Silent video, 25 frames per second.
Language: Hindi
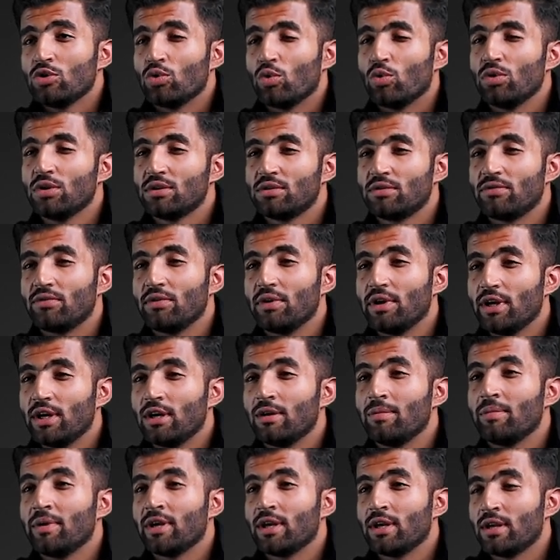तो इस
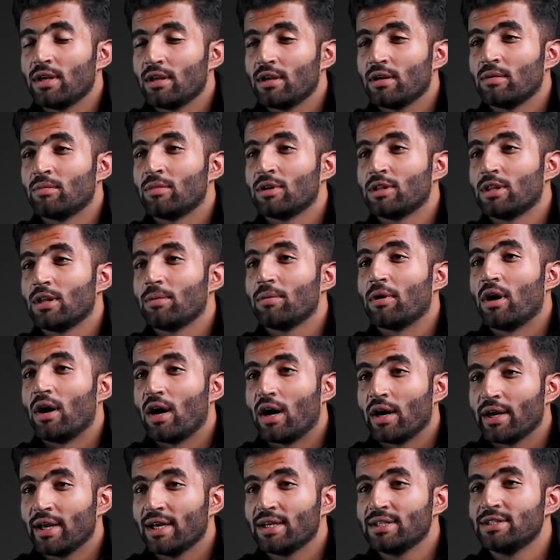फील्ड में मतलब
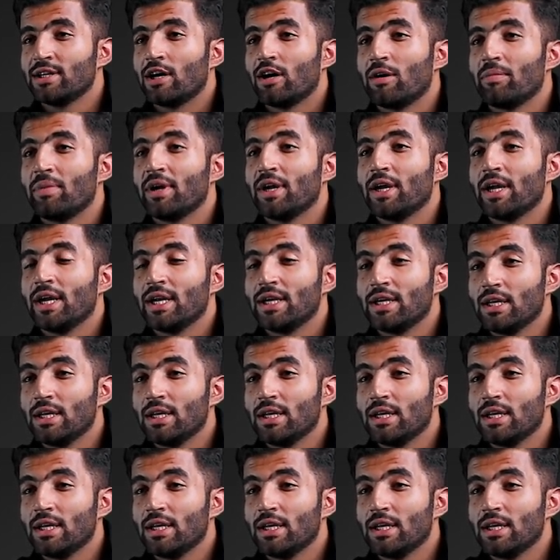आ गया जहाँ पे